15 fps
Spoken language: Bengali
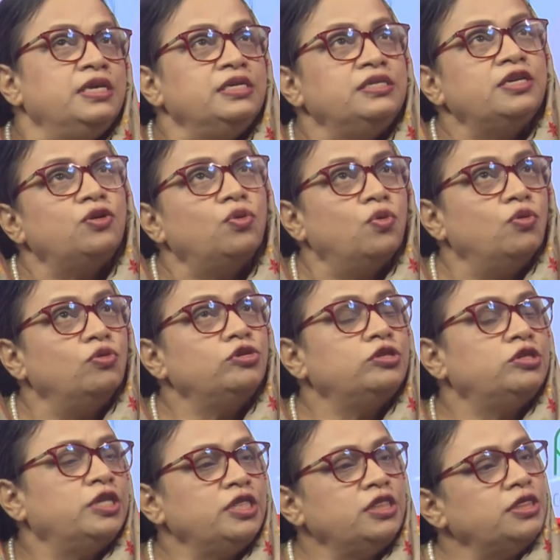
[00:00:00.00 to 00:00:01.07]
নিজের
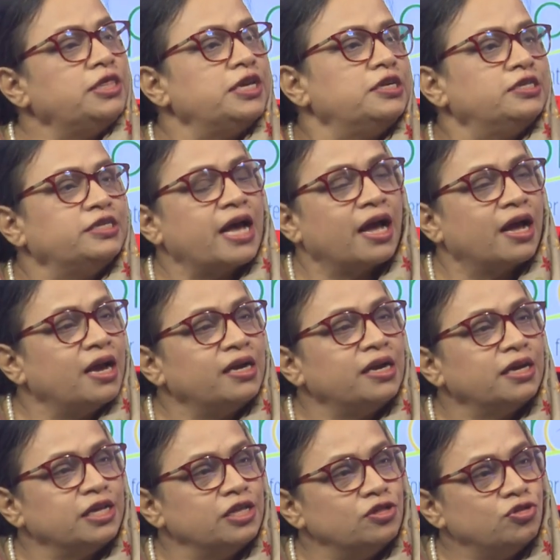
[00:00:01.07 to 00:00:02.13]
অস্তিত্বের
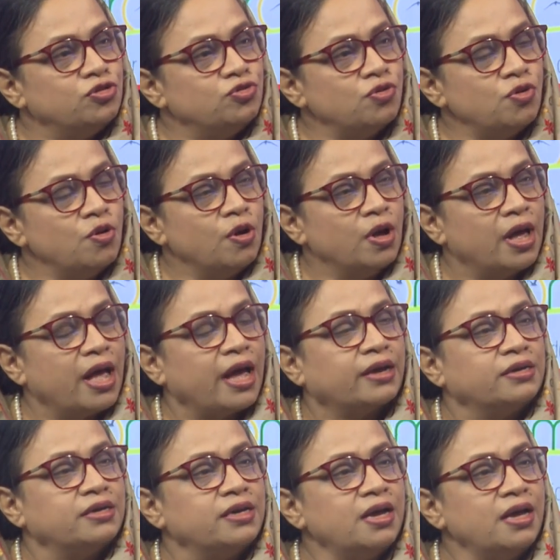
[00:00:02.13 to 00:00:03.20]
জায়গাটা কিন্তু
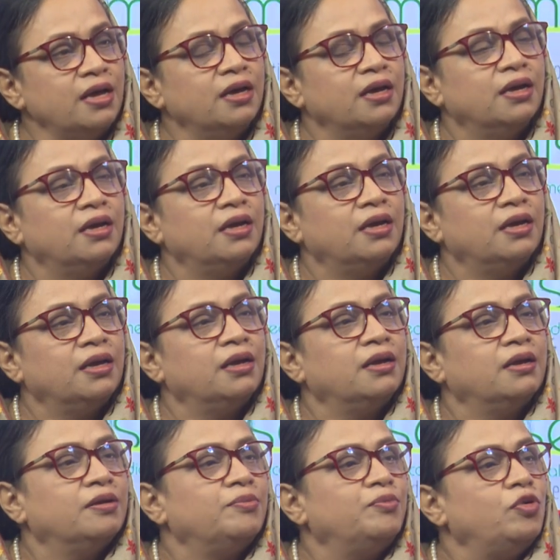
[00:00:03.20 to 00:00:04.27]
একটা
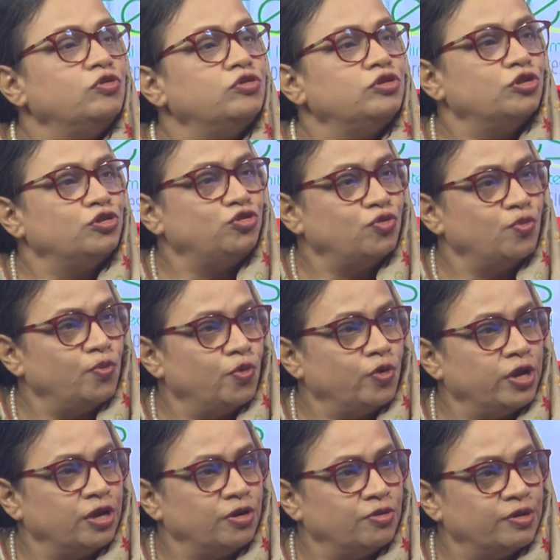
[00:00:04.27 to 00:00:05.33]
প্রশ্নের
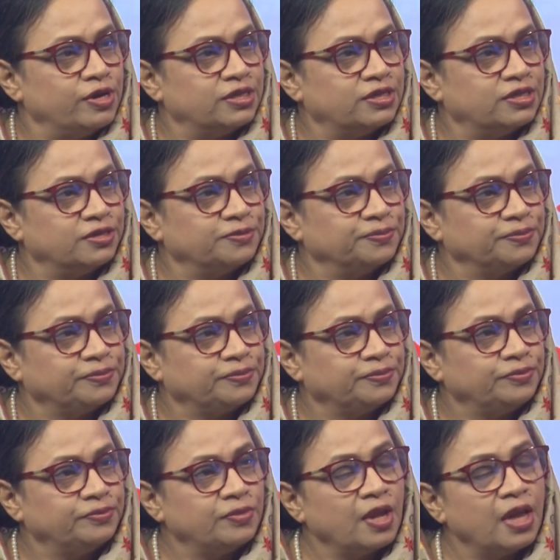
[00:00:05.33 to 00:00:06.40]
সম্মুখীন হয়েছে
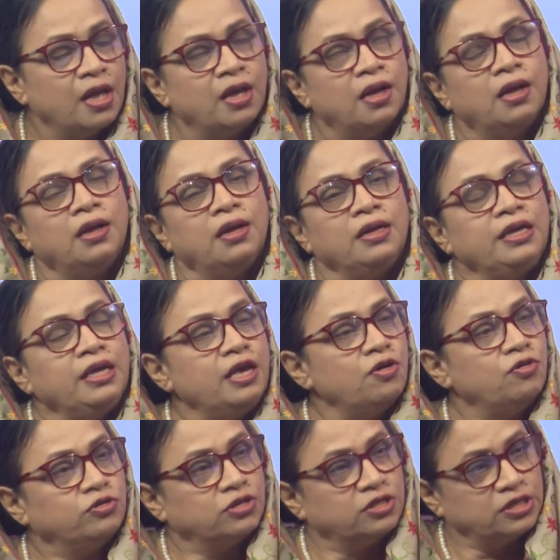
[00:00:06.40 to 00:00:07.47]
কি
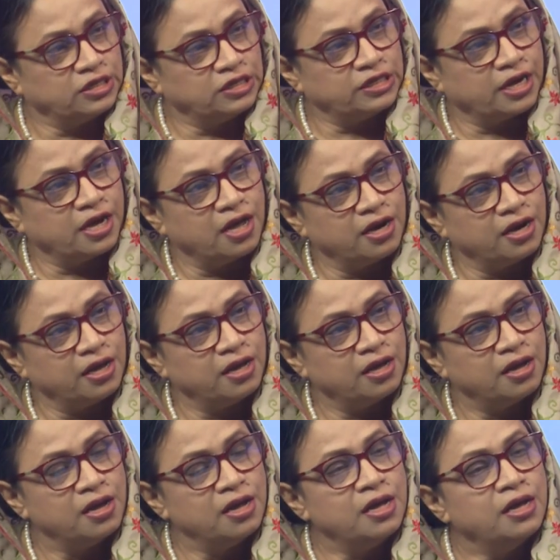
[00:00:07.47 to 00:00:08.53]
হচ্ছে সেখানে
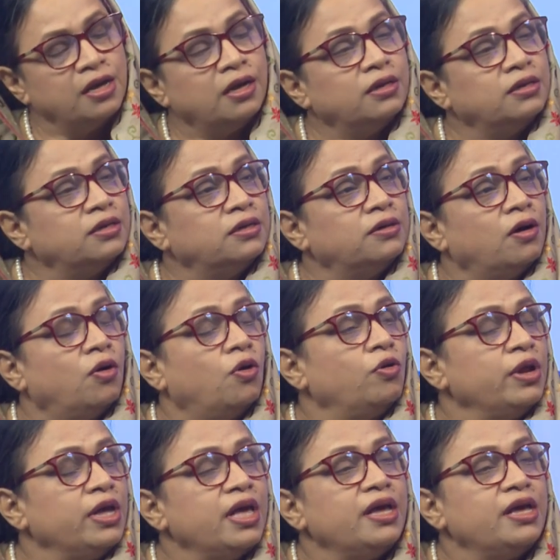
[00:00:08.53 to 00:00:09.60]

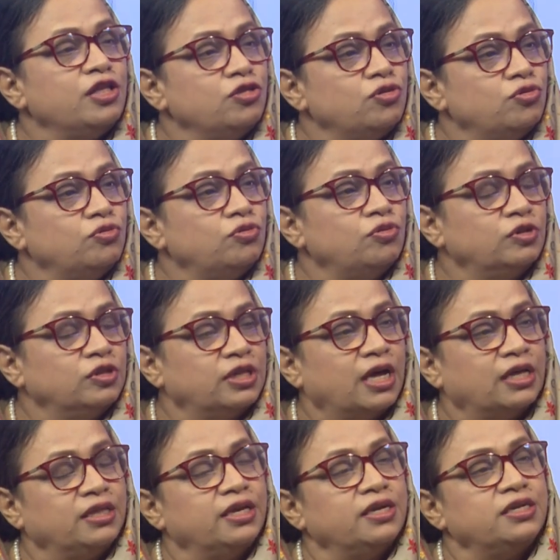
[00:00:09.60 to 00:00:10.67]
অনেকে কিন্তু
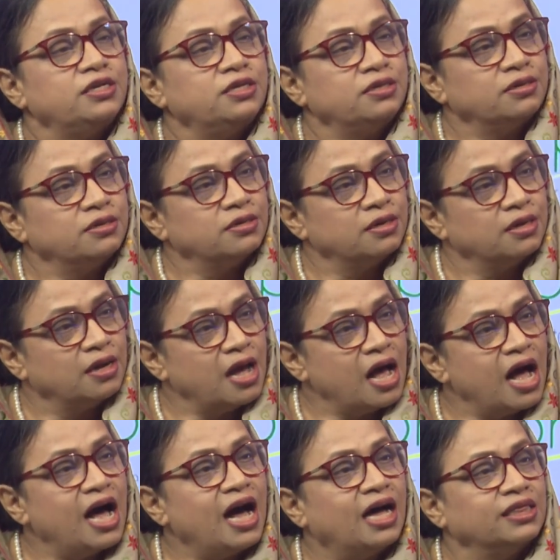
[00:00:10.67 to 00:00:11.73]
তাদের
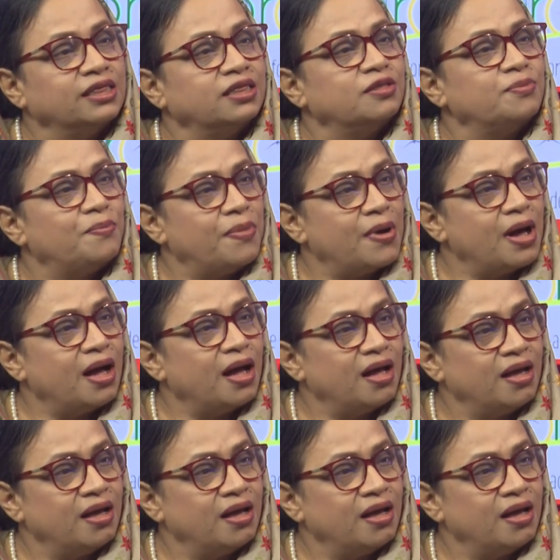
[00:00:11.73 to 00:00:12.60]
হাত পা